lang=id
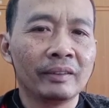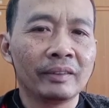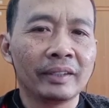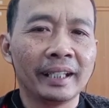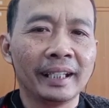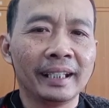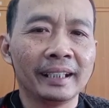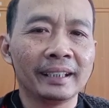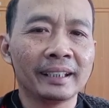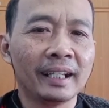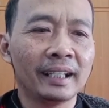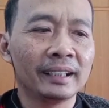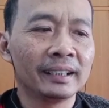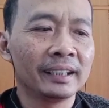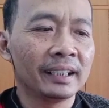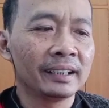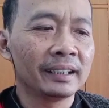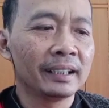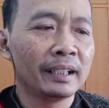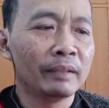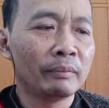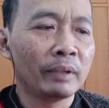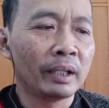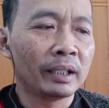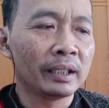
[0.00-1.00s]
Oke, kita lihat
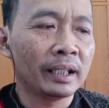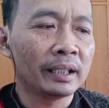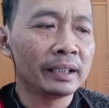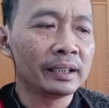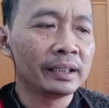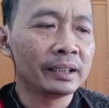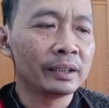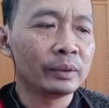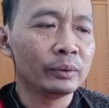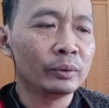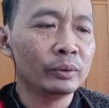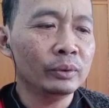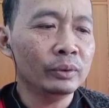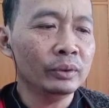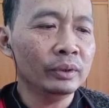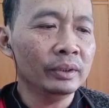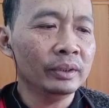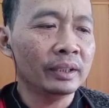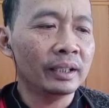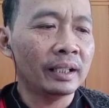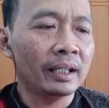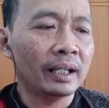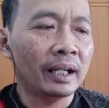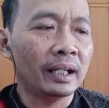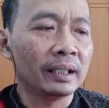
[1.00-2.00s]
gambarnya di situ.
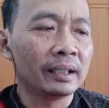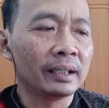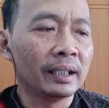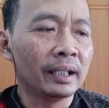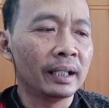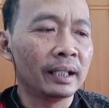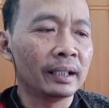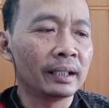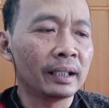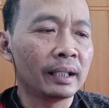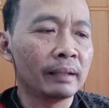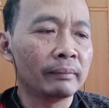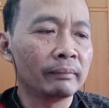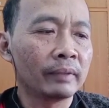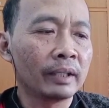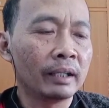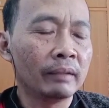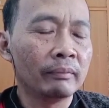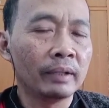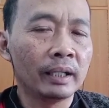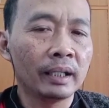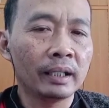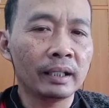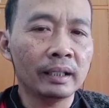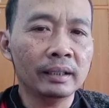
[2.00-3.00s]
Ada enam
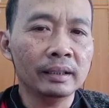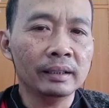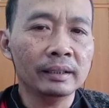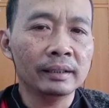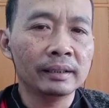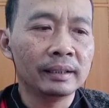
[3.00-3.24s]
gambar.